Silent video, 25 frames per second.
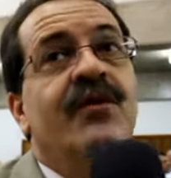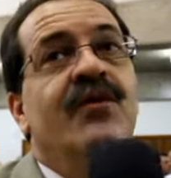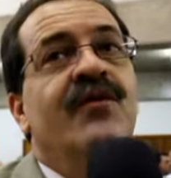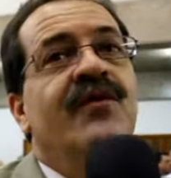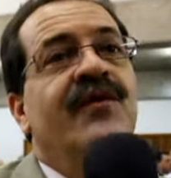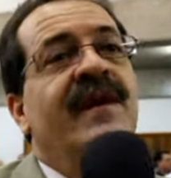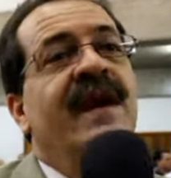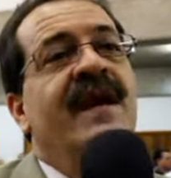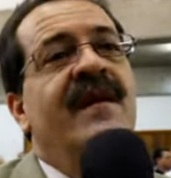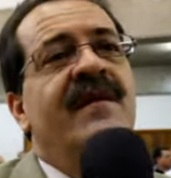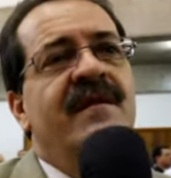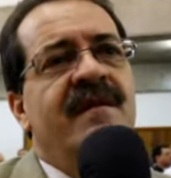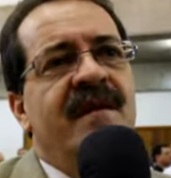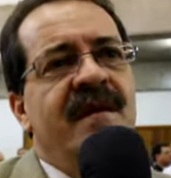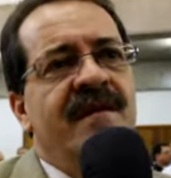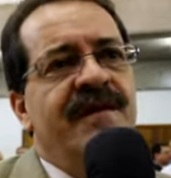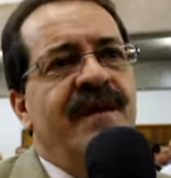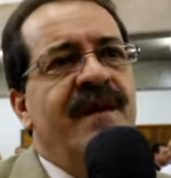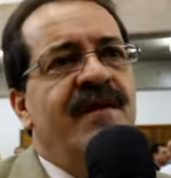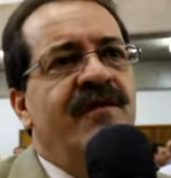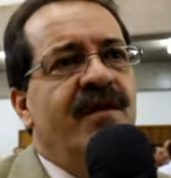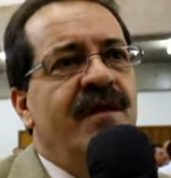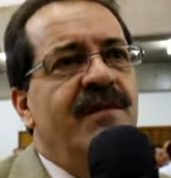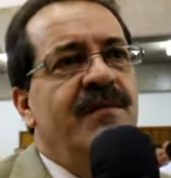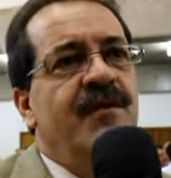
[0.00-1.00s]

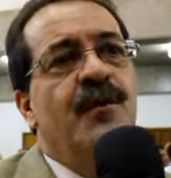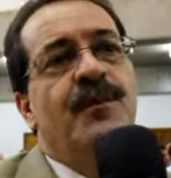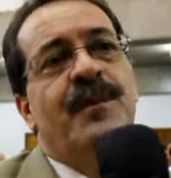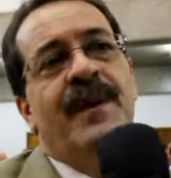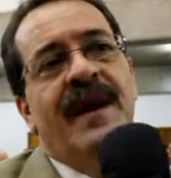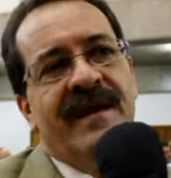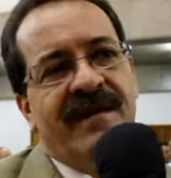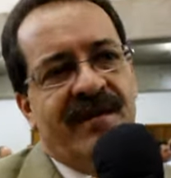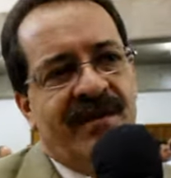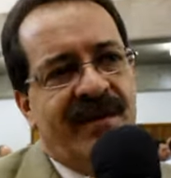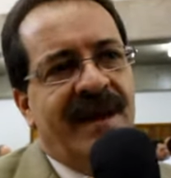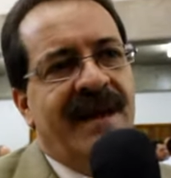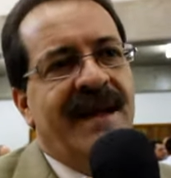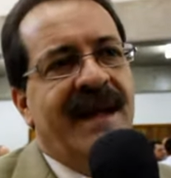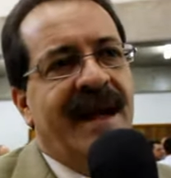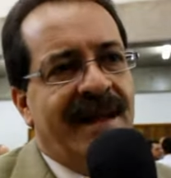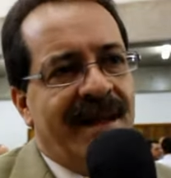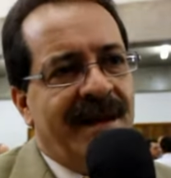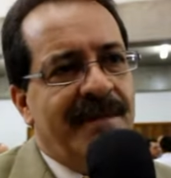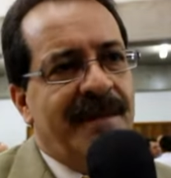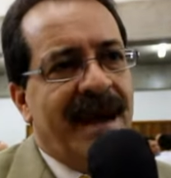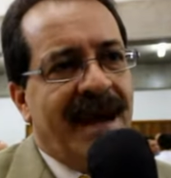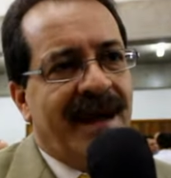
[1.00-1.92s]
220 mil para essa unidade de